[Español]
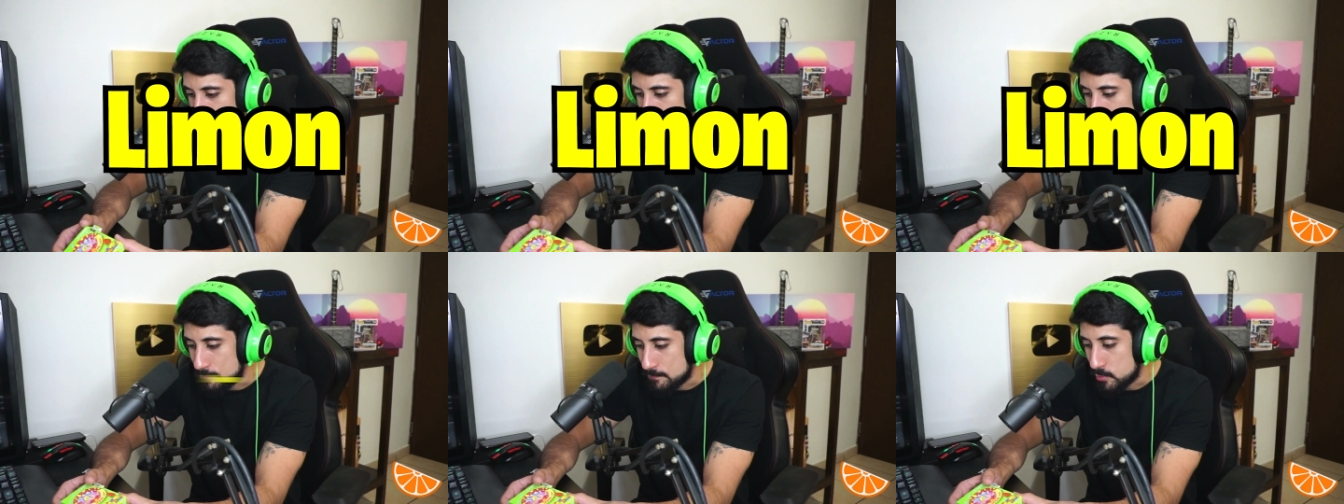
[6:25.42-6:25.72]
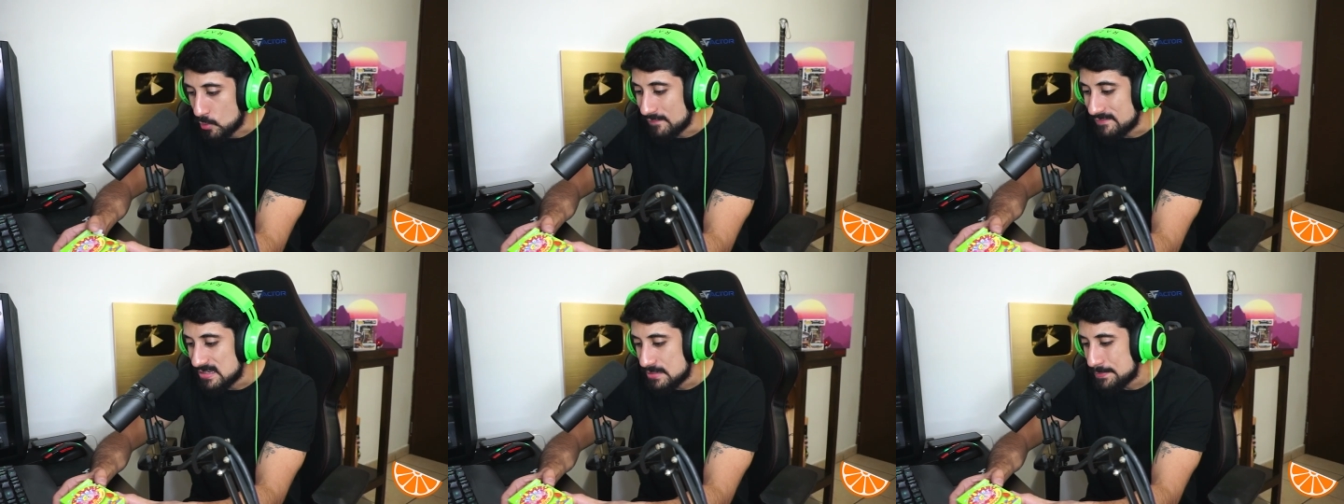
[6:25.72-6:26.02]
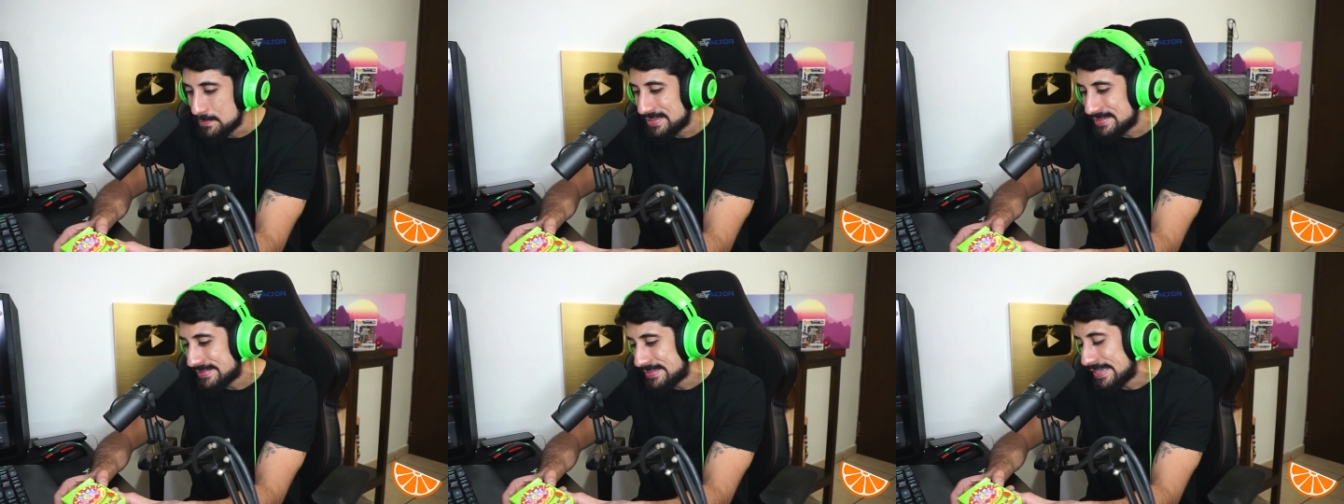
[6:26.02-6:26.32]

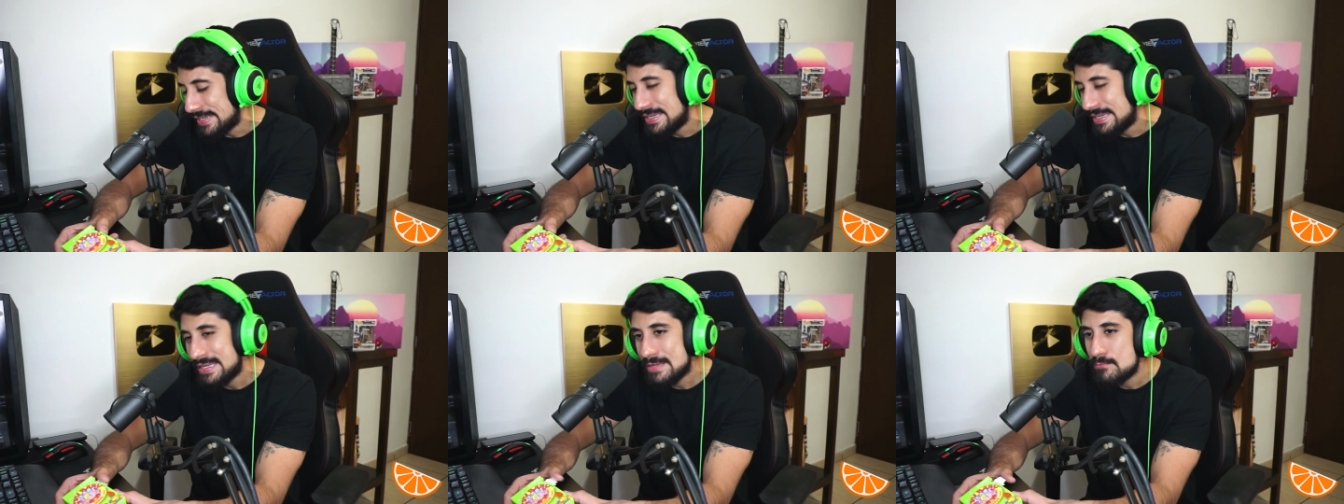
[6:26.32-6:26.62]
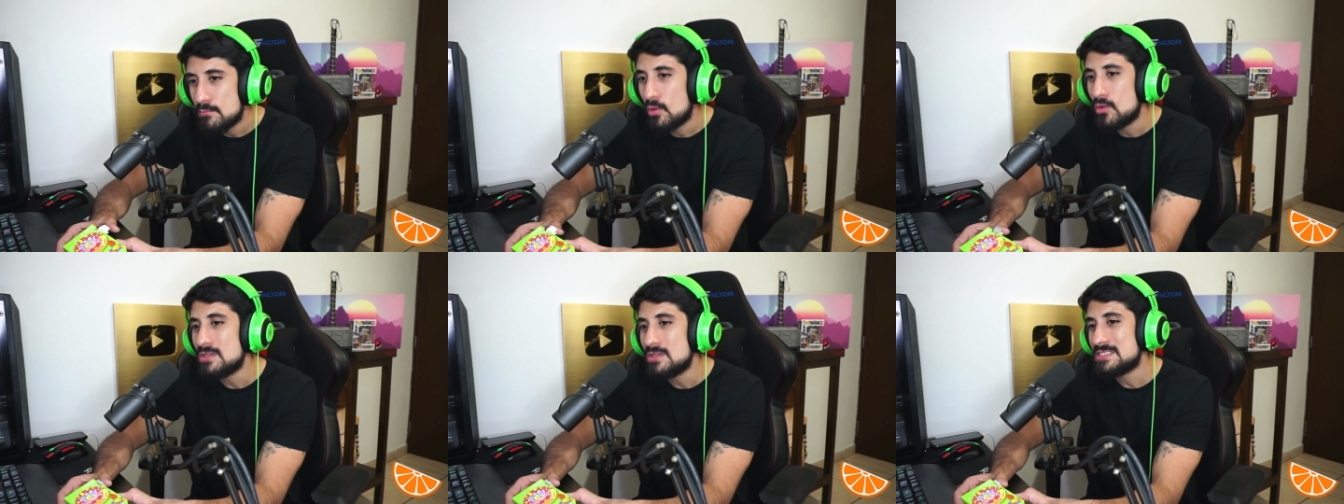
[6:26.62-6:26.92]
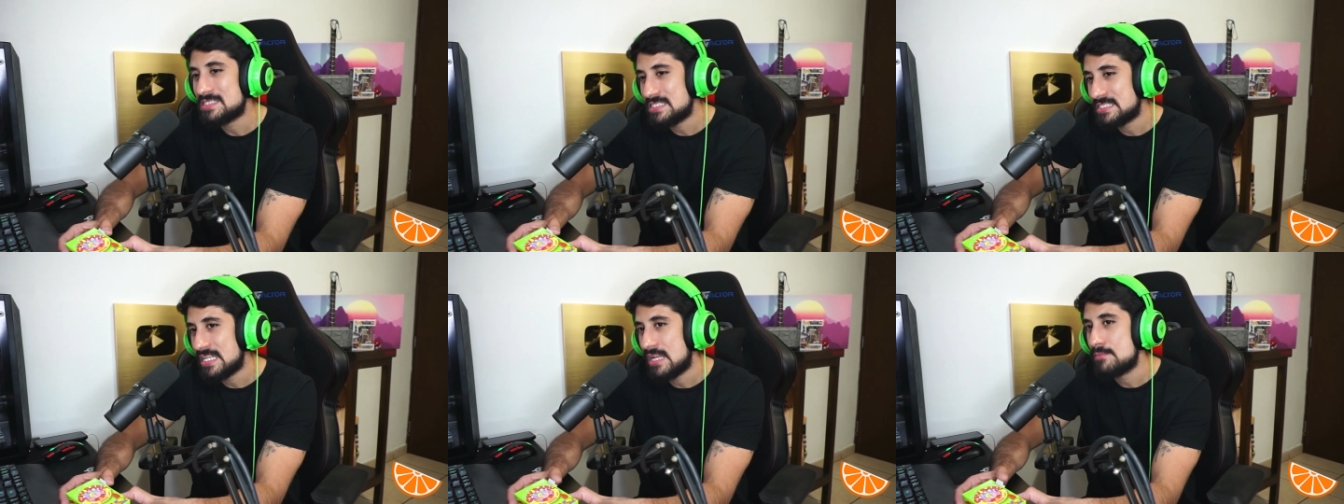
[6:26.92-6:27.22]
Probablemente el limón
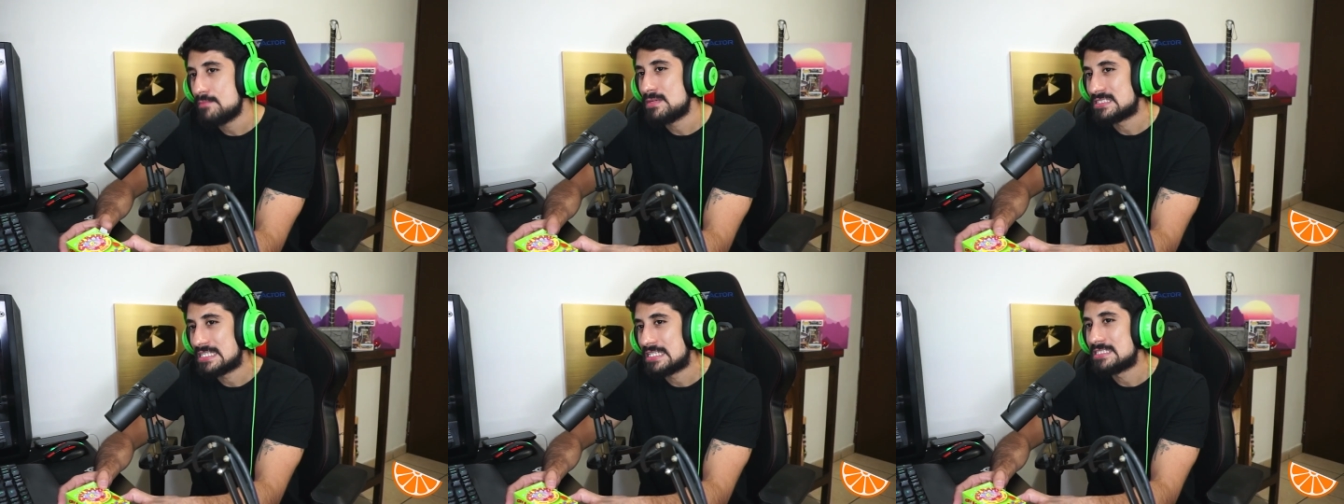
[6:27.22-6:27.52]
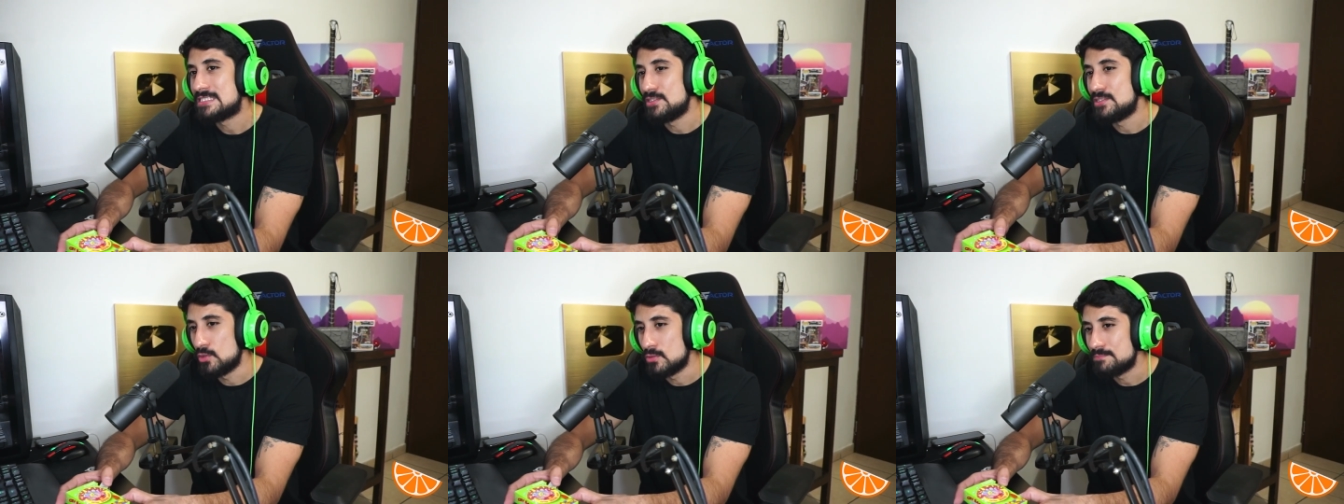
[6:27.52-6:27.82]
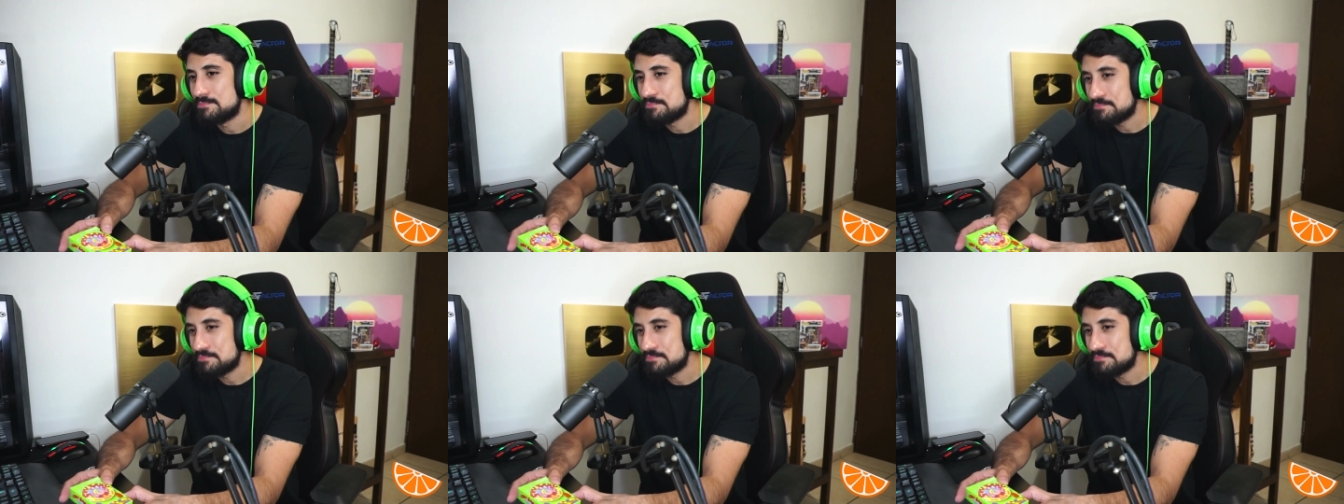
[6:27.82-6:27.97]
sí sea el más ácido.